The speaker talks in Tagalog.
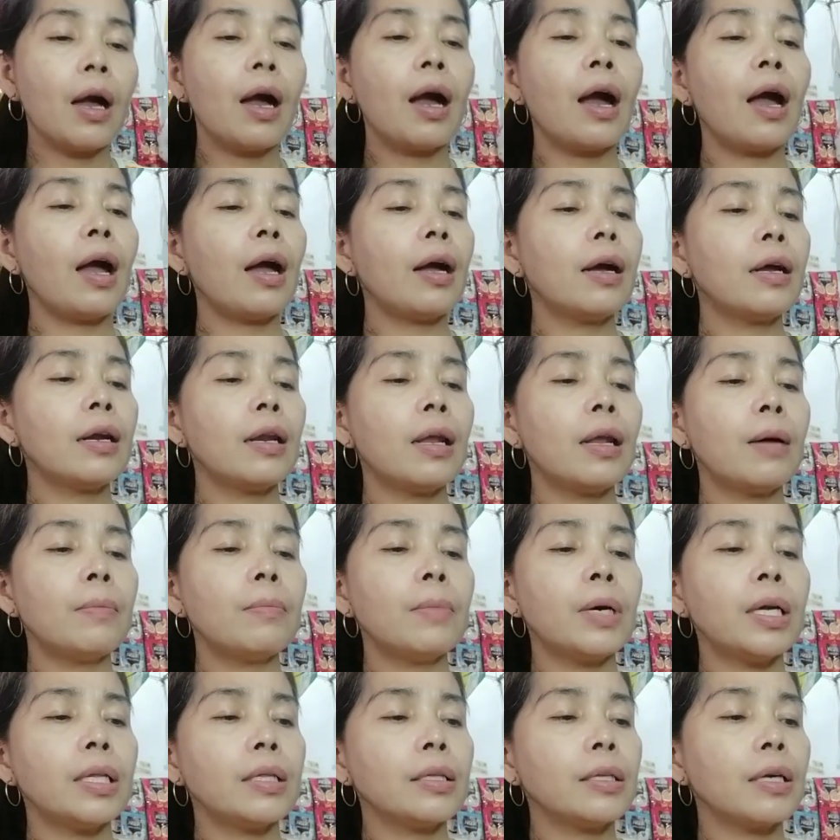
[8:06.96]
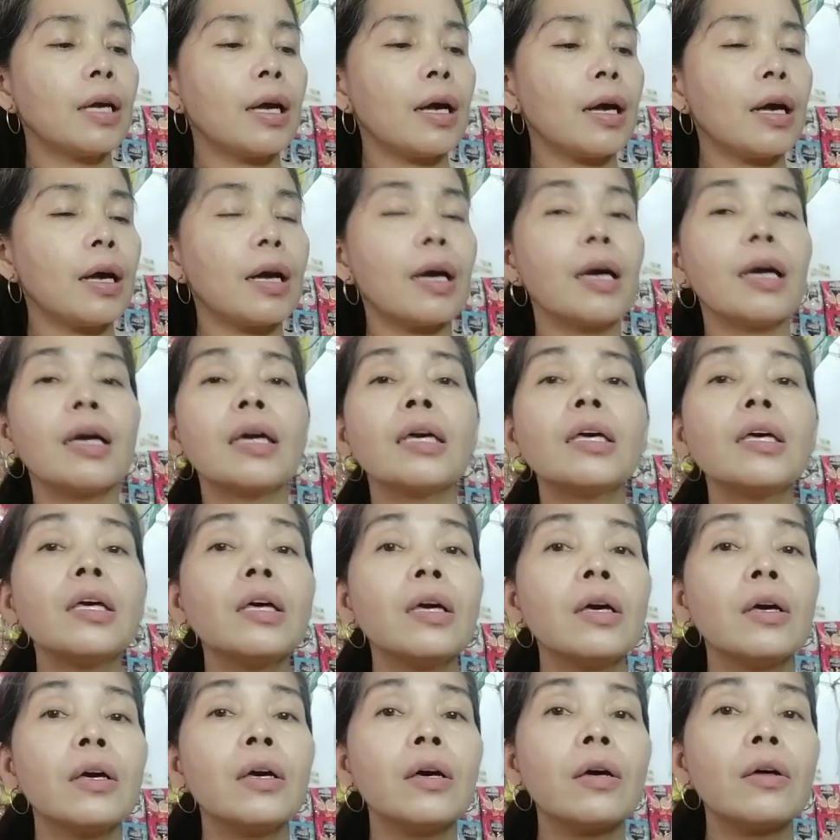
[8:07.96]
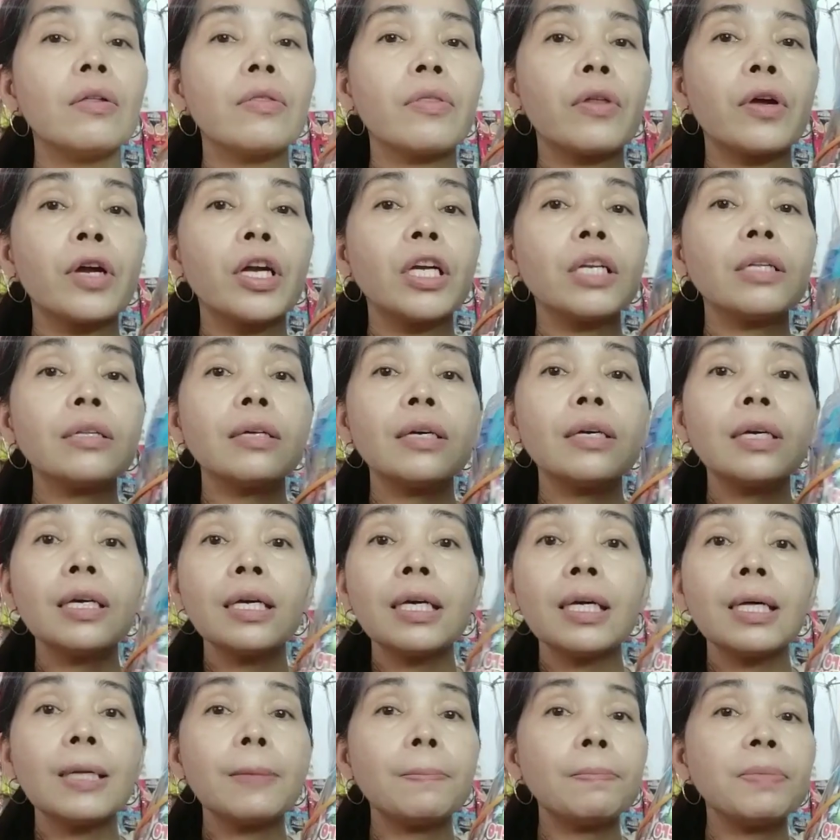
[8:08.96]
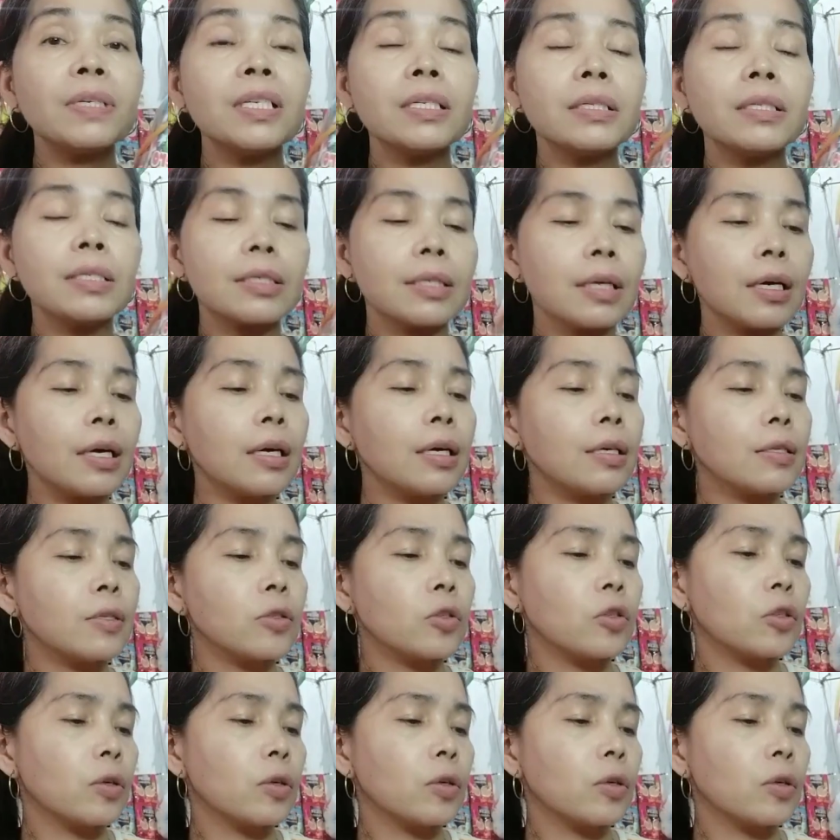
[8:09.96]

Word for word: Ang laman niya ay 30 pieces.